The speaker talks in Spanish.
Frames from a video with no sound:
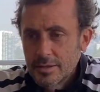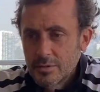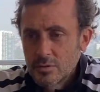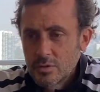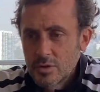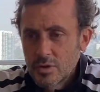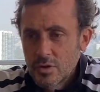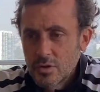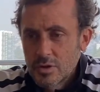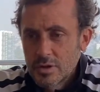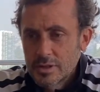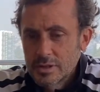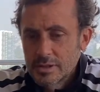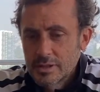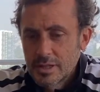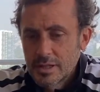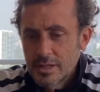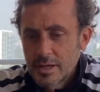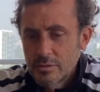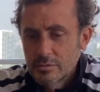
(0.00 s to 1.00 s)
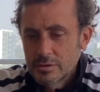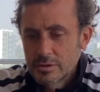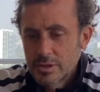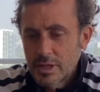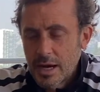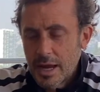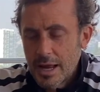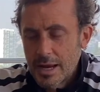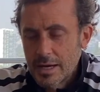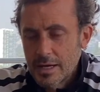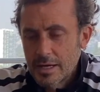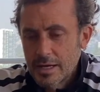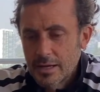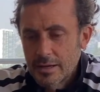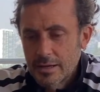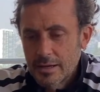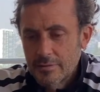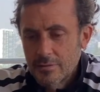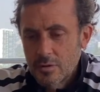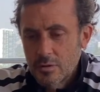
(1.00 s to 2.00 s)
uniones en Australia, en
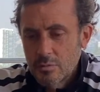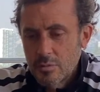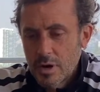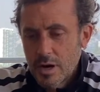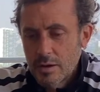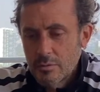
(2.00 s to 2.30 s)
la Fórmula,